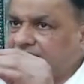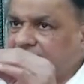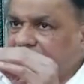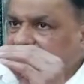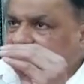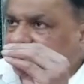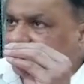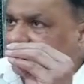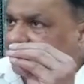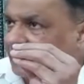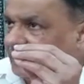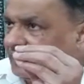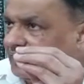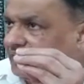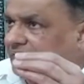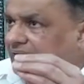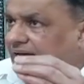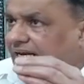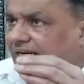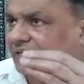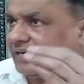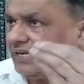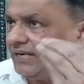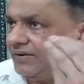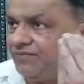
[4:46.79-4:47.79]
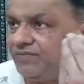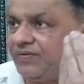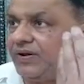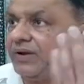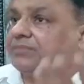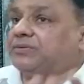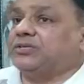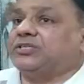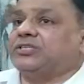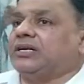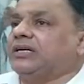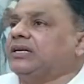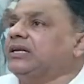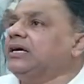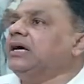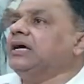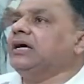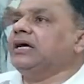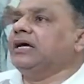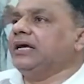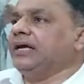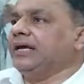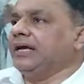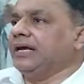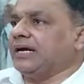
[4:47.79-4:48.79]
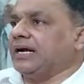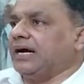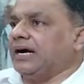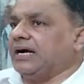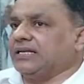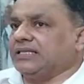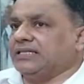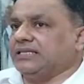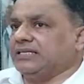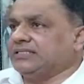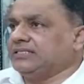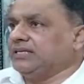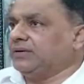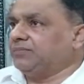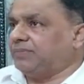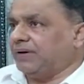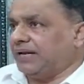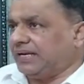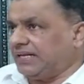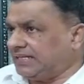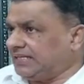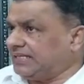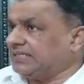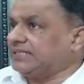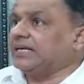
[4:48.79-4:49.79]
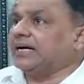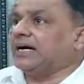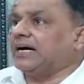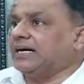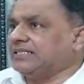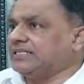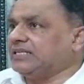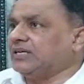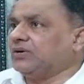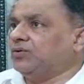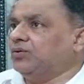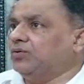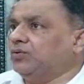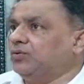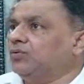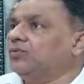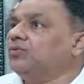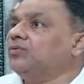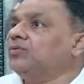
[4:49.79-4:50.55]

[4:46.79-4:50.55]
निके के लिए आके इन्फॉर्मेशन एक आठ दस दिन पहले देते खाजी को